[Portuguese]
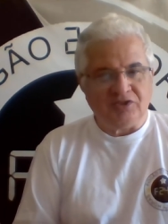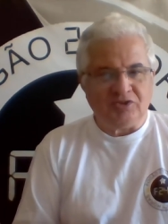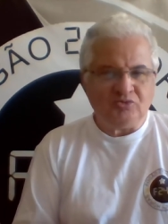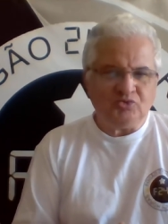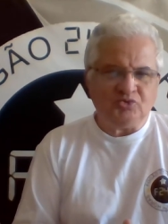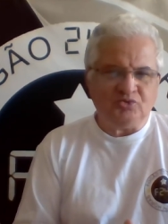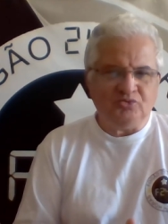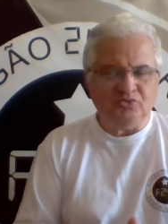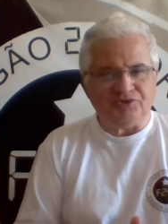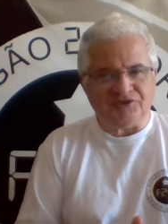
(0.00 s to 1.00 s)
uns
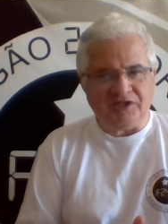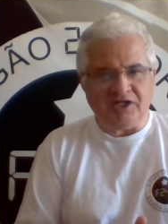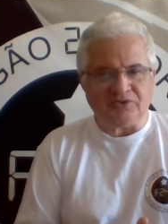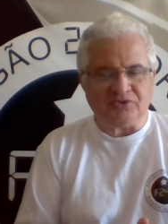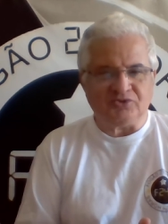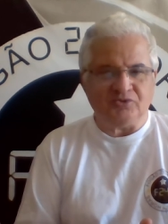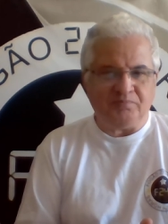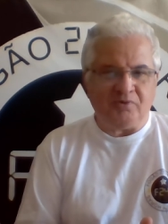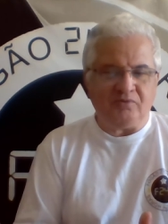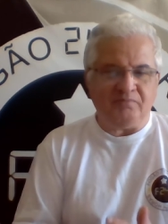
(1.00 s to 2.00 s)
200, um
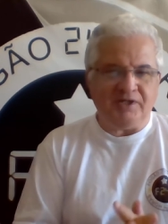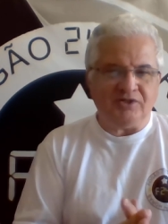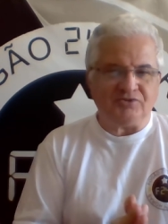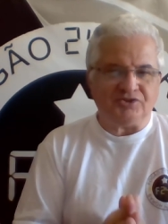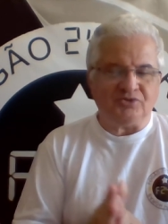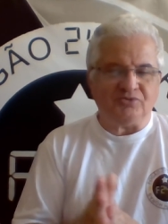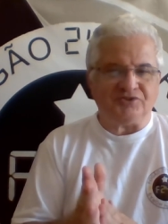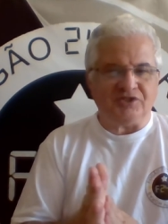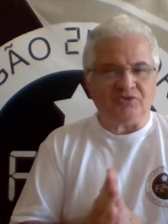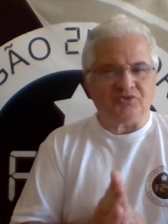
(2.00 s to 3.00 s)
pouco menos de
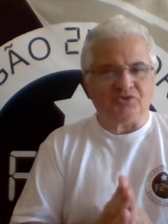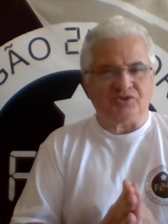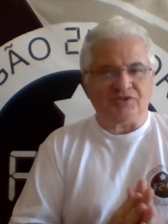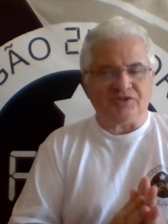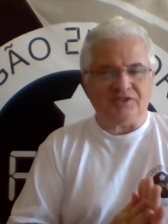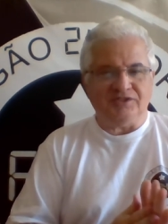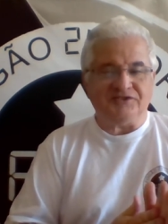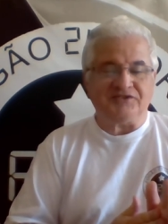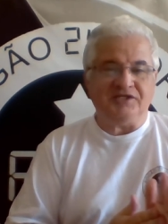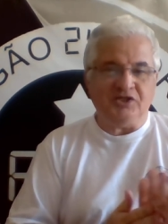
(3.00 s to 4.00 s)
200
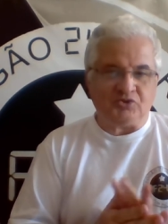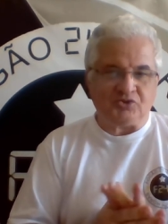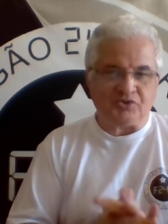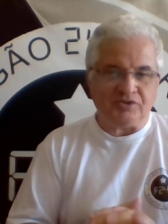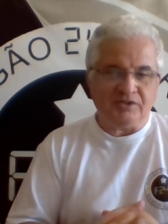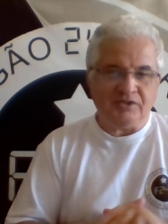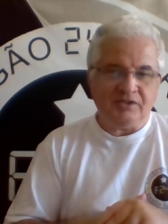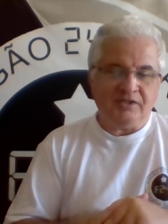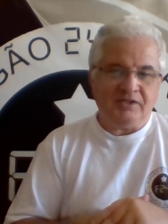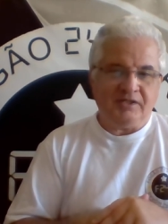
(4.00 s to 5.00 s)
inscritos
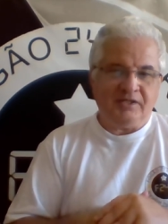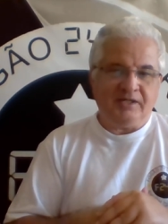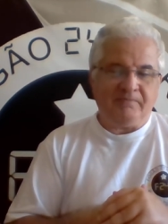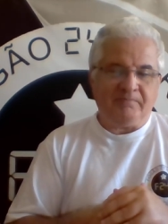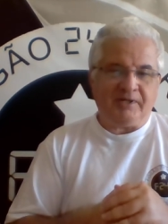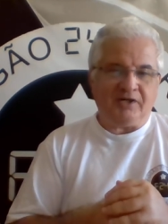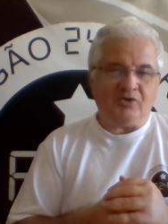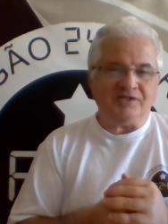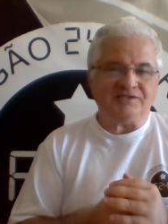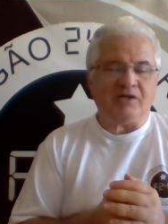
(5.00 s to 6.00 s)
para
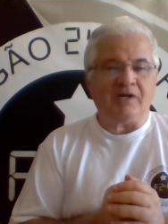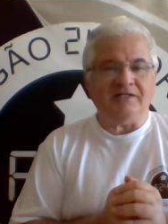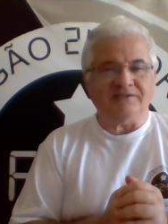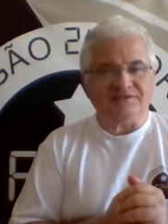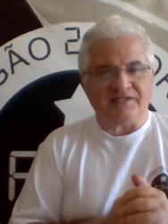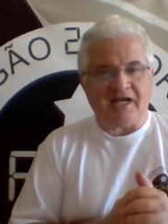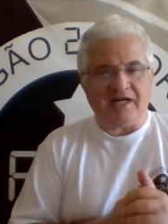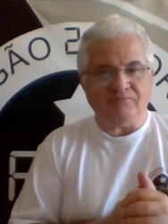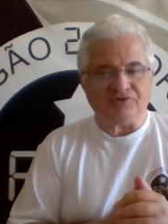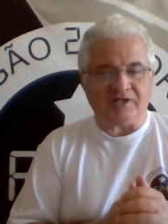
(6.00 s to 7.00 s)
nós
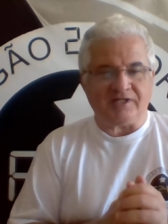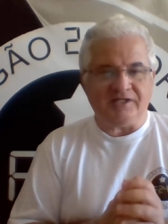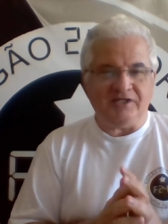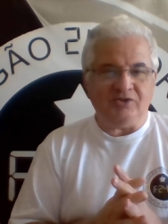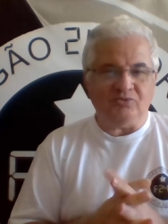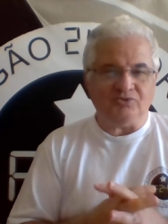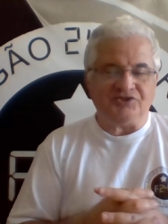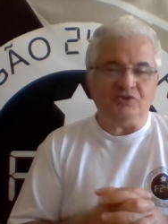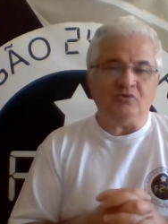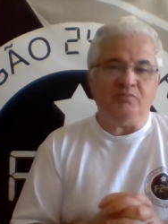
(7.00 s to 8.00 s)
alcançarmos aqui
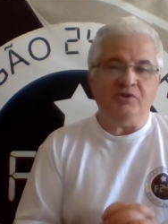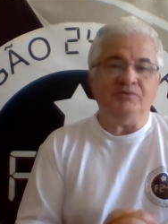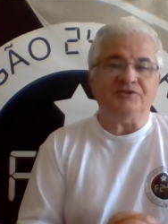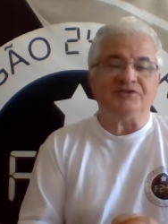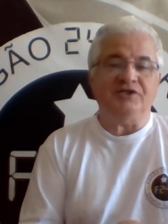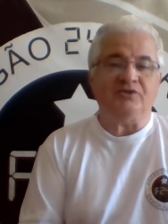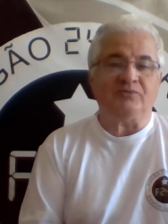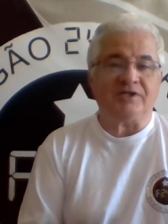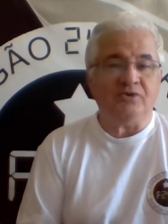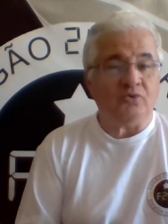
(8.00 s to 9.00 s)
os 5 mil
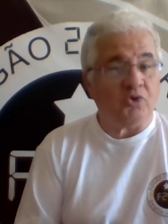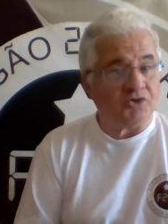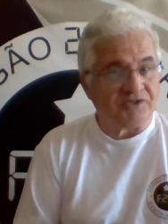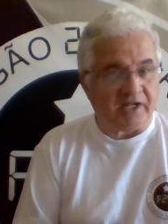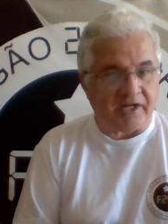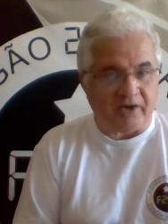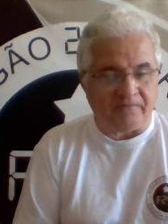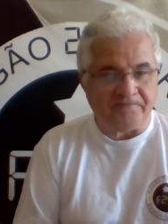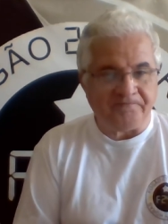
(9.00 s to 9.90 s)
inscritos aqui no nosso canal.